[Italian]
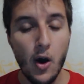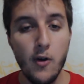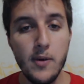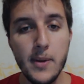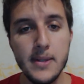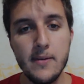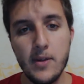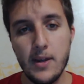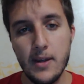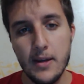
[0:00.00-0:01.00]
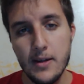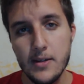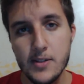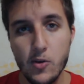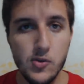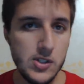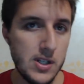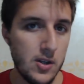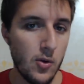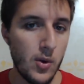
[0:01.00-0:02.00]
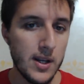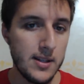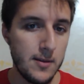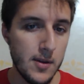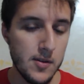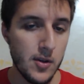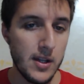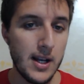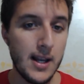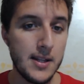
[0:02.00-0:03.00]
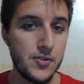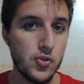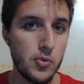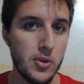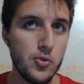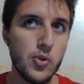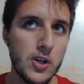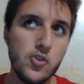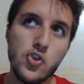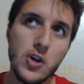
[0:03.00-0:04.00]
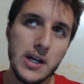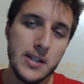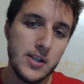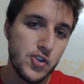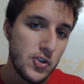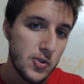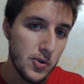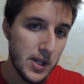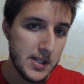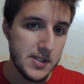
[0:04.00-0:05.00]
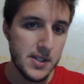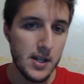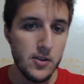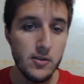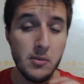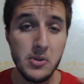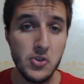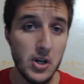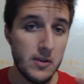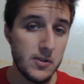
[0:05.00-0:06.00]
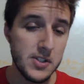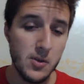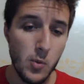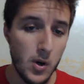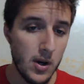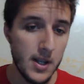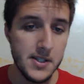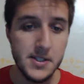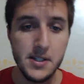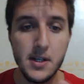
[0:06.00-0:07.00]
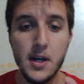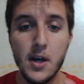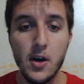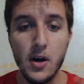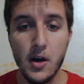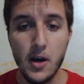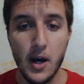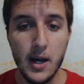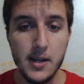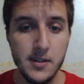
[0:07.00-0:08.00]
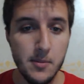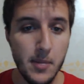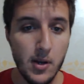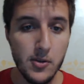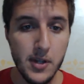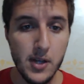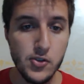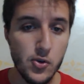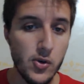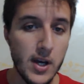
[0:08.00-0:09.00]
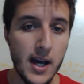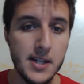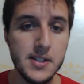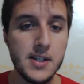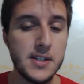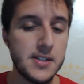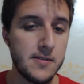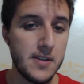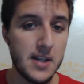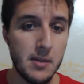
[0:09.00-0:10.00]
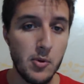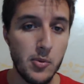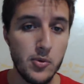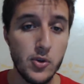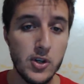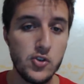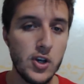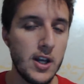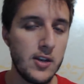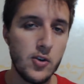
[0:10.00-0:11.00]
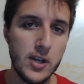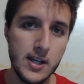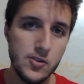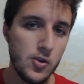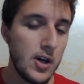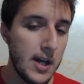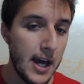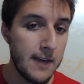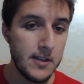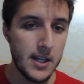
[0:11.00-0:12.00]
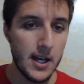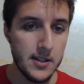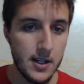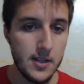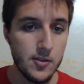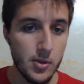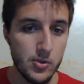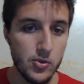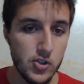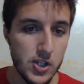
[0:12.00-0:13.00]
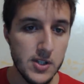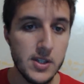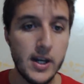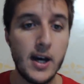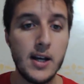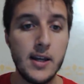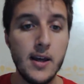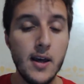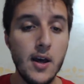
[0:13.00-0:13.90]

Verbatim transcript: Ovviamente vi eh, sconsiglio qualche difensore della Lazio, soprattutto chi gioca nel centrodestra, dovrebbe giocare forse Wallace, eh, anche se in ballottaggio con Caceres, vedremo appunto chi giocherà, in ogni caso evitateli, soprattutto i centrali.